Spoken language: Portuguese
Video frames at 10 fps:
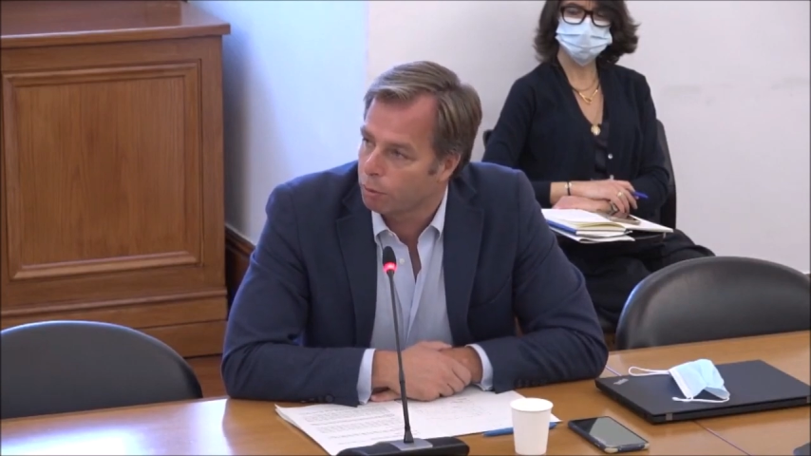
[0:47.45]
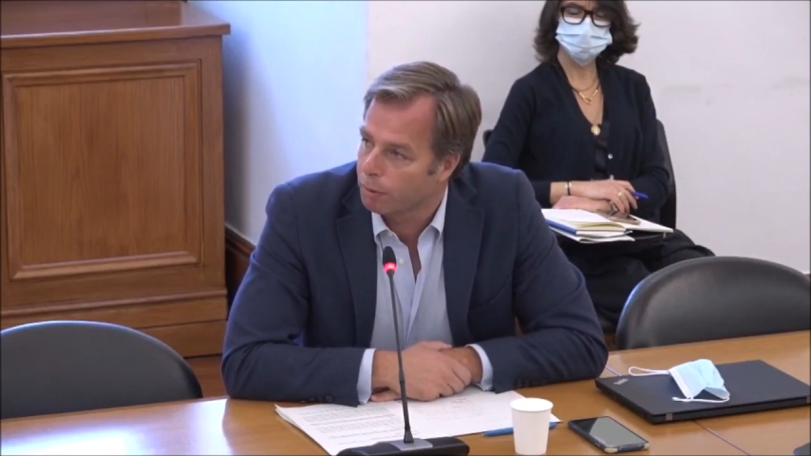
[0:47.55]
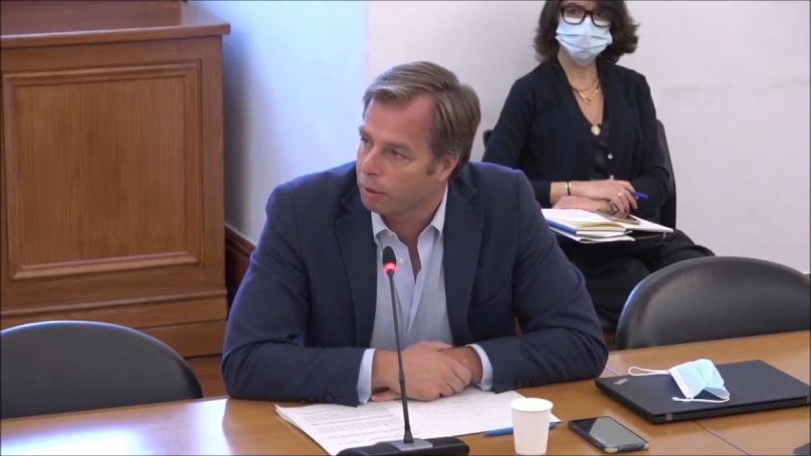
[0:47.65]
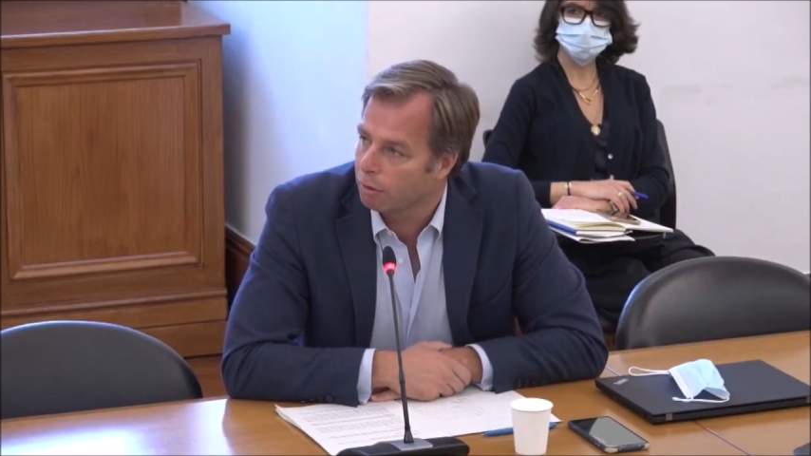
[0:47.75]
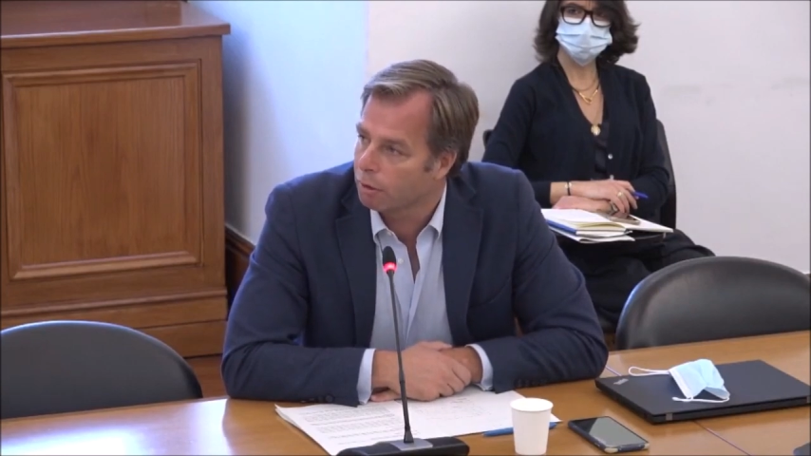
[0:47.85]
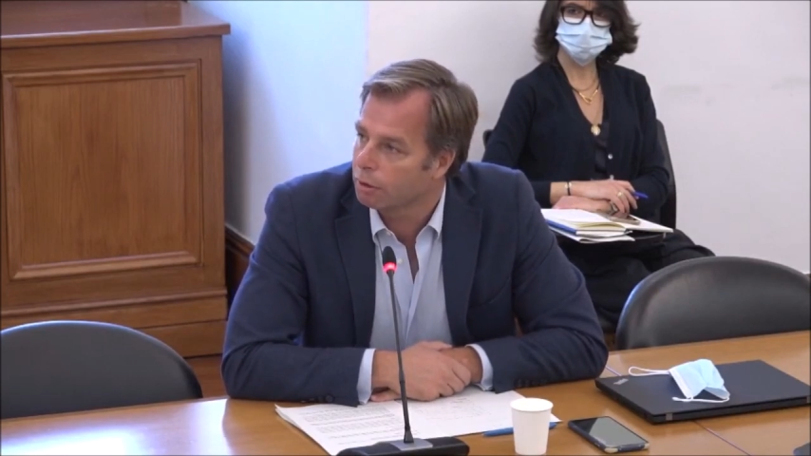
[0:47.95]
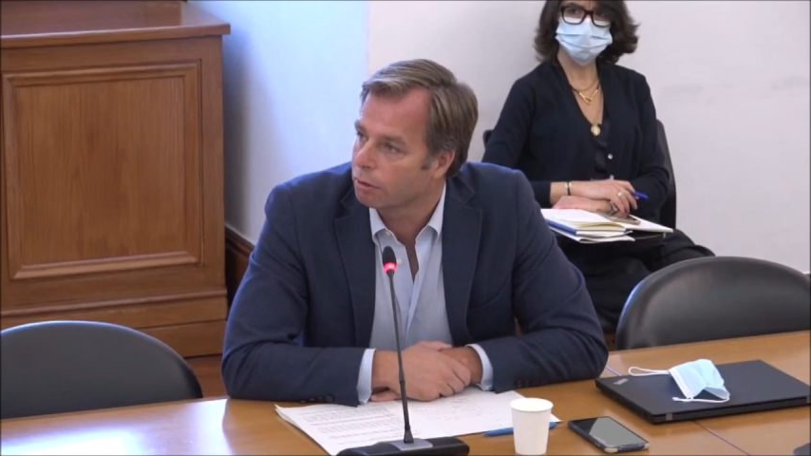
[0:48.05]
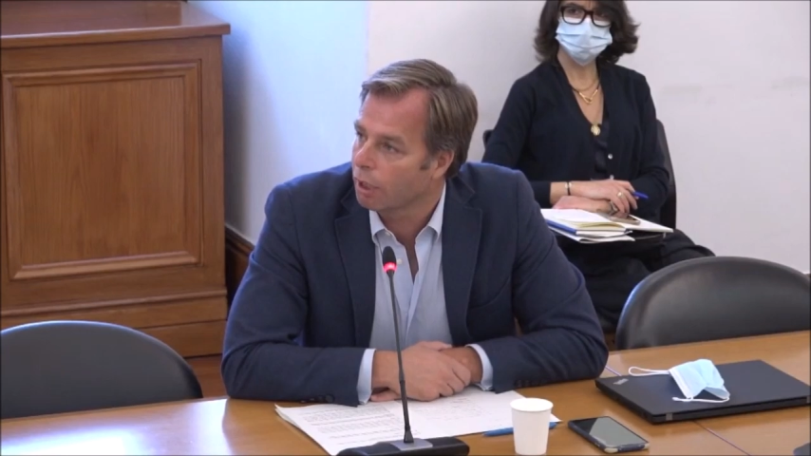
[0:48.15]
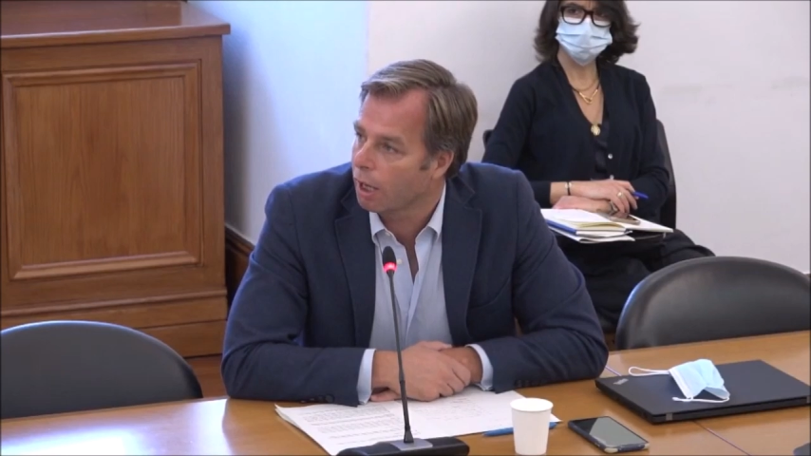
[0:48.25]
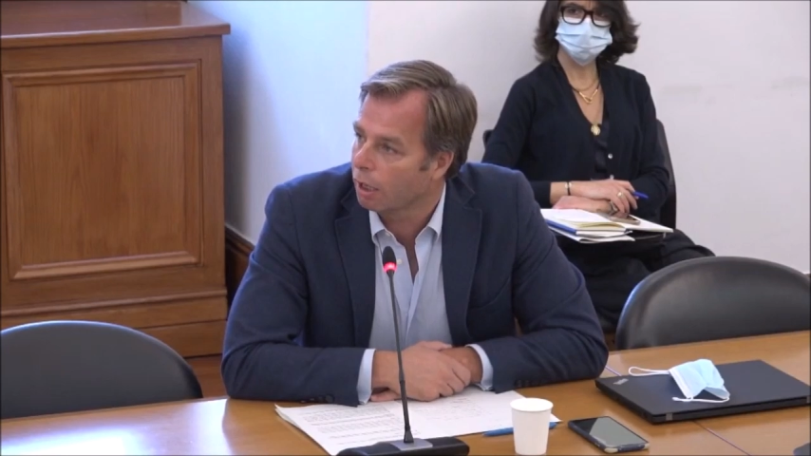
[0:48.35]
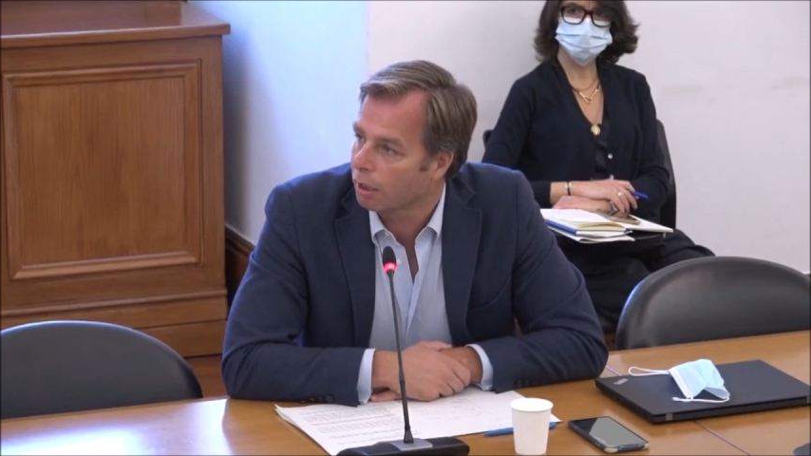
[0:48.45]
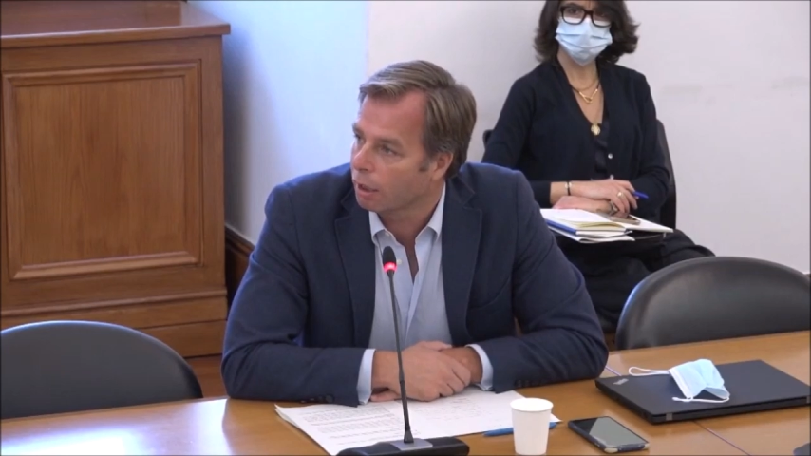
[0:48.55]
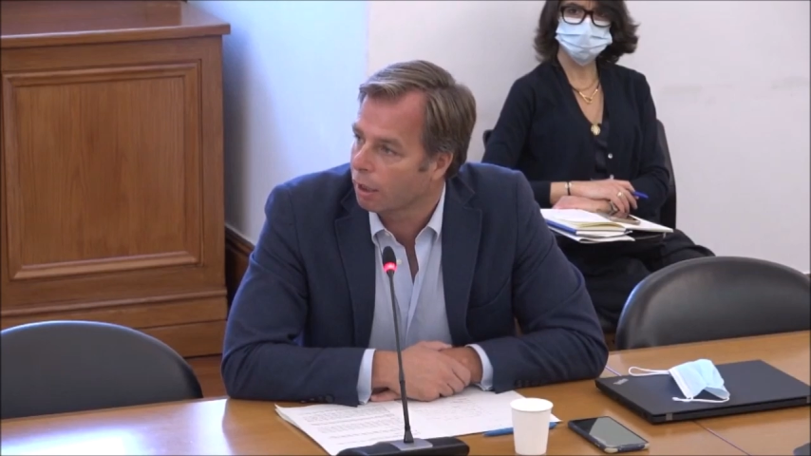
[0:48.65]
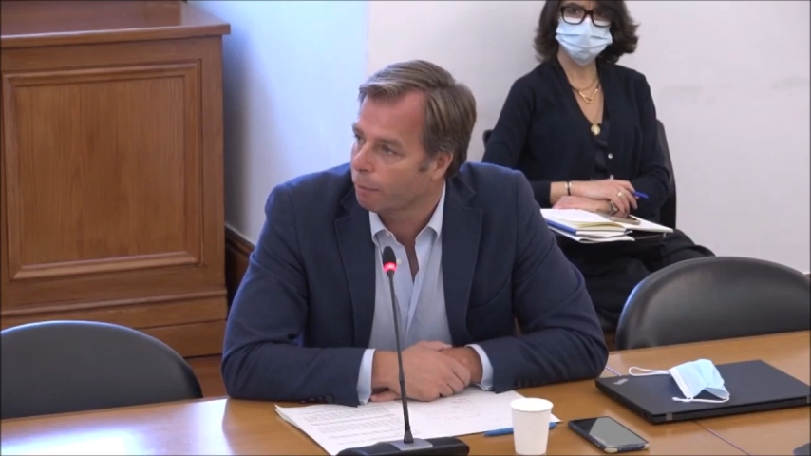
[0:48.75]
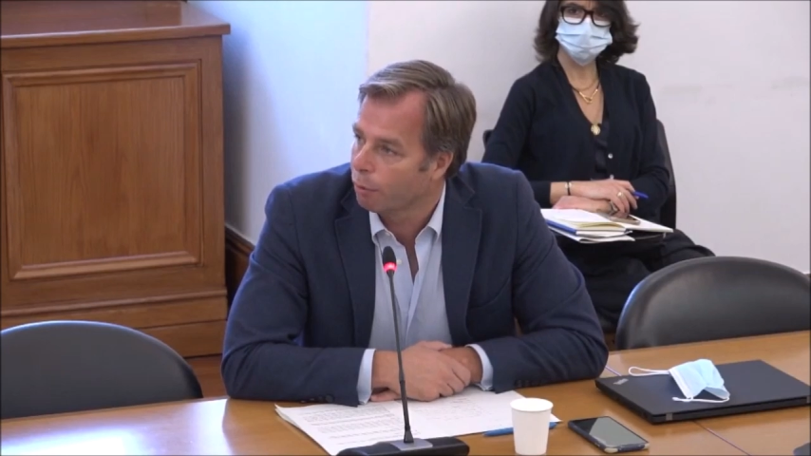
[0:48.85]
público internacional
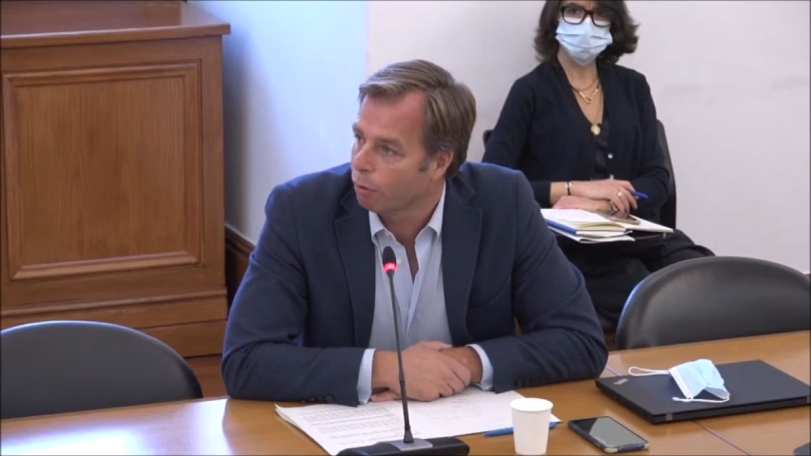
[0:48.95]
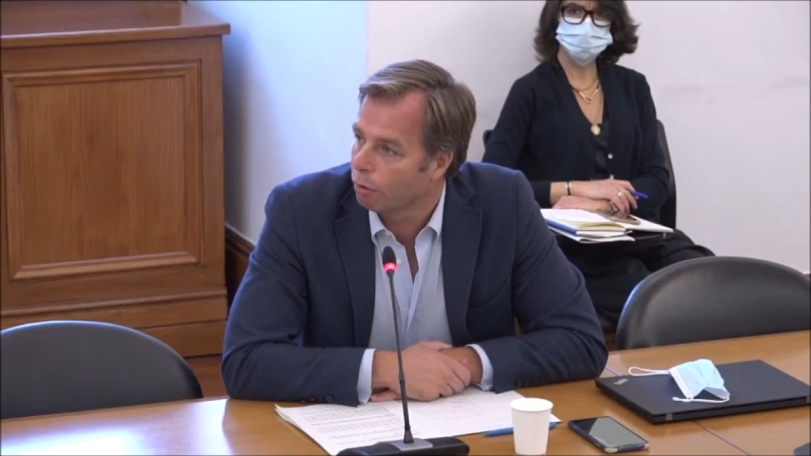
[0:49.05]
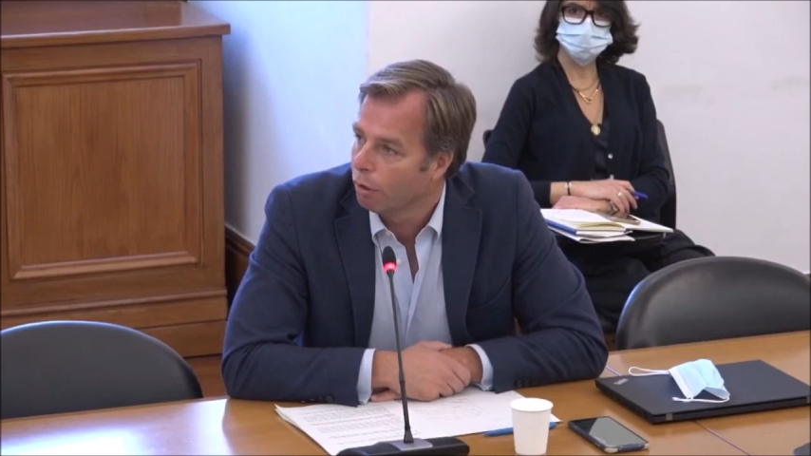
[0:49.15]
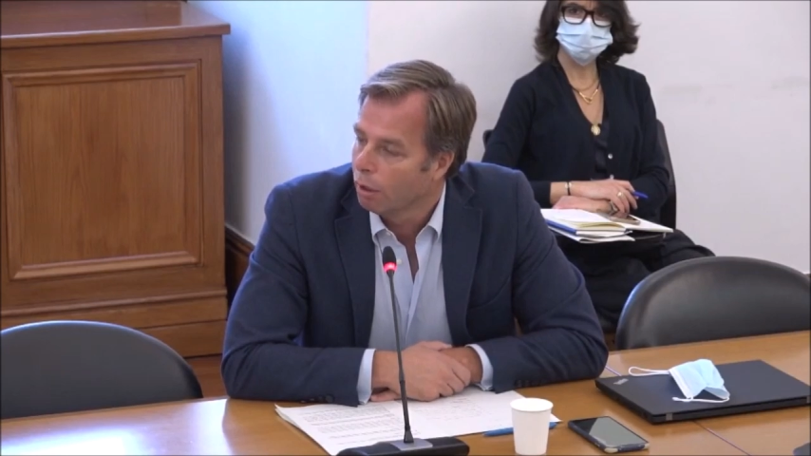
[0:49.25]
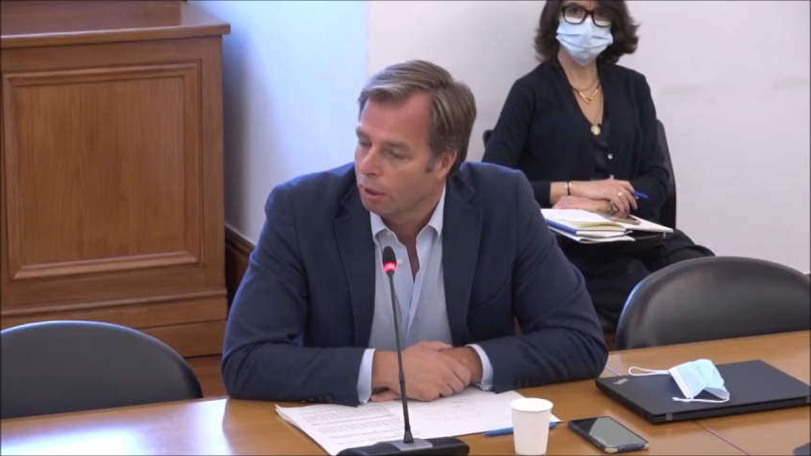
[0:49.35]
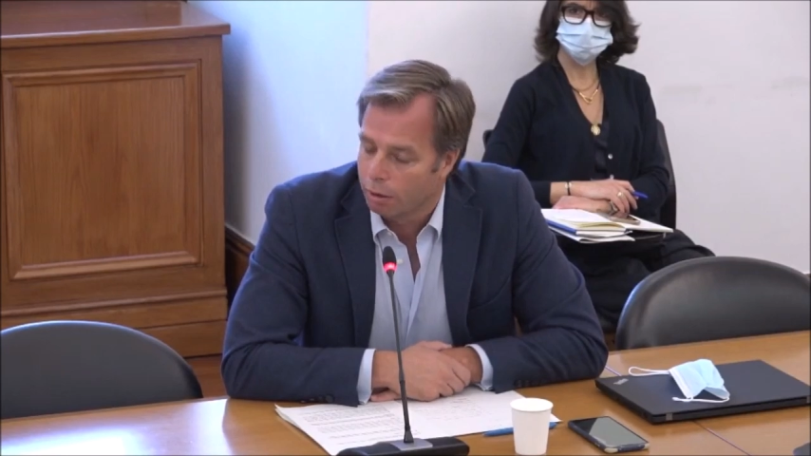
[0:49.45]
que ainda há pouco